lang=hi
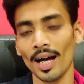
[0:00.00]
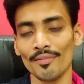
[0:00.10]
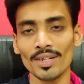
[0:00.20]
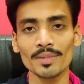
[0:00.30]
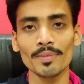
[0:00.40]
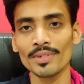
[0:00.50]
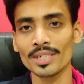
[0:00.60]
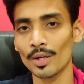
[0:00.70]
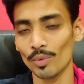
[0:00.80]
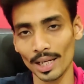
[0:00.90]
हाय फ्रेंड्स मैं
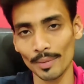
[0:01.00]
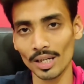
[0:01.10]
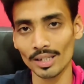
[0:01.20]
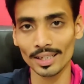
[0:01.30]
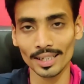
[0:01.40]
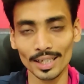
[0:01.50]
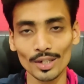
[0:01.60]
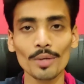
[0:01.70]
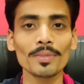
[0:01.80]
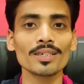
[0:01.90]
अभिषेक वेलकम टू आवर चैनल ई
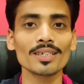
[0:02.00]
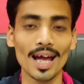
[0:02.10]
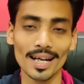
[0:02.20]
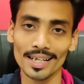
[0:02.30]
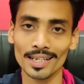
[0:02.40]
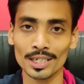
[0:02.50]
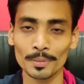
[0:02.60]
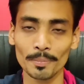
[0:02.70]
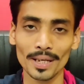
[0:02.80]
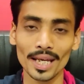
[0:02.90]
कॉमर्स आइडियाज
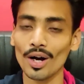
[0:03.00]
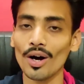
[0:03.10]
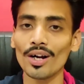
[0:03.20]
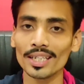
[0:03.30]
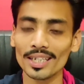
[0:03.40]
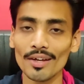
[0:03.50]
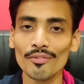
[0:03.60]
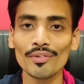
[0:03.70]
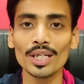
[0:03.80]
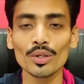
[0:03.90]
पे और ये
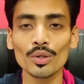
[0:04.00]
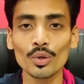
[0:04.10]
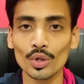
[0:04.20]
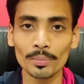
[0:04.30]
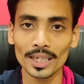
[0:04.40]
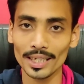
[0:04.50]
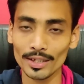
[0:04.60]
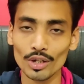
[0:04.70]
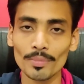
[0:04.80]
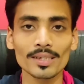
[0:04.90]
वीडियो कोई भी ई
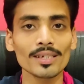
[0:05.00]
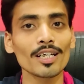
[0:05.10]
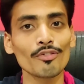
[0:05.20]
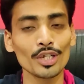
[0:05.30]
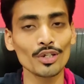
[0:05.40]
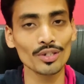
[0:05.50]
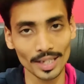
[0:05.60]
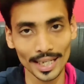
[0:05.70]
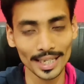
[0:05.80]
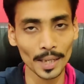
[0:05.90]
कॉमर्स रिलेटेड वीडियोस
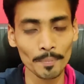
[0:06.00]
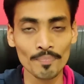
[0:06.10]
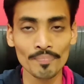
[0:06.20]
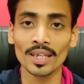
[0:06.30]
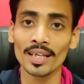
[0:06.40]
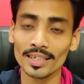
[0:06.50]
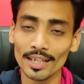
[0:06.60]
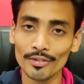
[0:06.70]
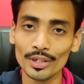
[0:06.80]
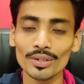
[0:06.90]
नहीं है
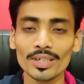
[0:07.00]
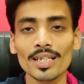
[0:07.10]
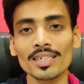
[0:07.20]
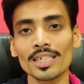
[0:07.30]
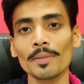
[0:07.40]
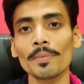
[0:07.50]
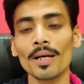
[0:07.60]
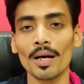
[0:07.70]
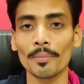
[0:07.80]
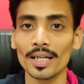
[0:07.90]
ये वीडियोस है सिर्फ
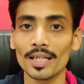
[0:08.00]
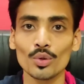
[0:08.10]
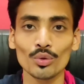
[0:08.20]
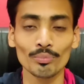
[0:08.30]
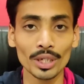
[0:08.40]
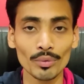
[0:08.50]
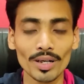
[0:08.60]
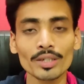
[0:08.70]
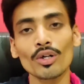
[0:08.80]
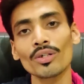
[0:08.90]
हमारे जो
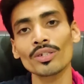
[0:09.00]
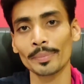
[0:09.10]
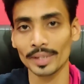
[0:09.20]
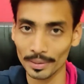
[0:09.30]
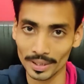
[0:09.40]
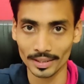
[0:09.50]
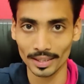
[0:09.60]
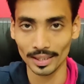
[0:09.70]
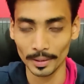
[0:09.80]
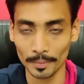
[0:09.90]
व्यूअर्स और सब्सक्राइबर्स
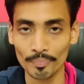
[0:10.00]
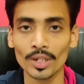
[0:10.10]
के लिए